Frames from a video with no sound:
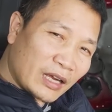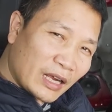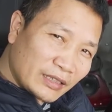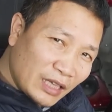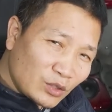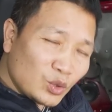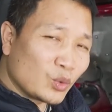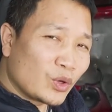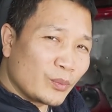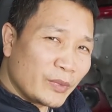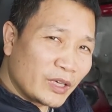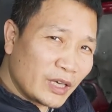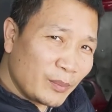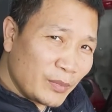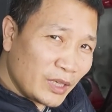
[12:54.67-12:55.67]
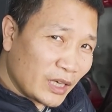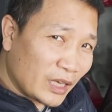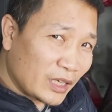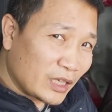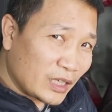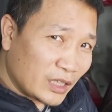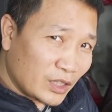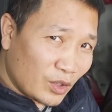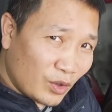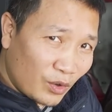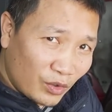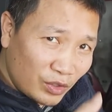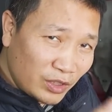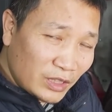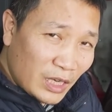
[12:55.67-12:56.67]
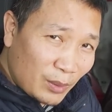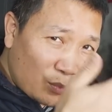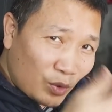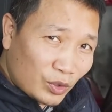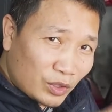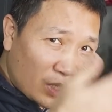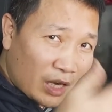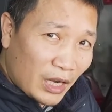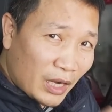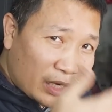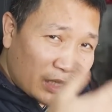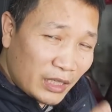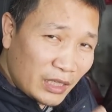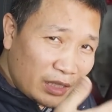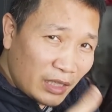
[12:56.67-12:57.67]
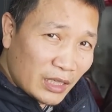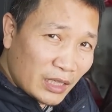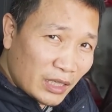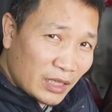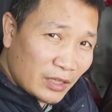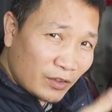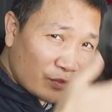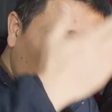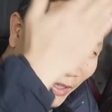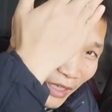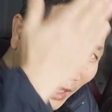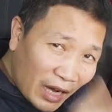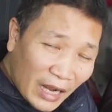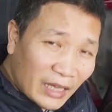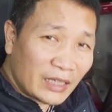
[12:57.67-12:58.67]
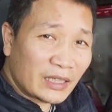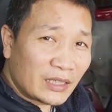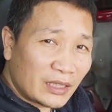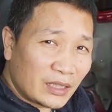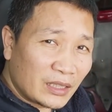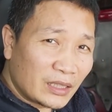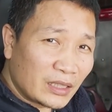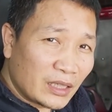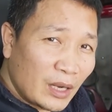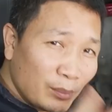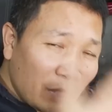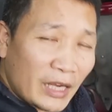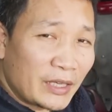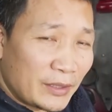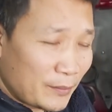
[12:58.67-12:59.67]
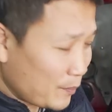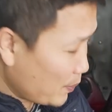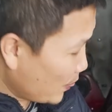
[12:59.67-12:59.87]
cái tác dụng của mình đem binh này nó như là một cái uh, vách ngăn âm thanh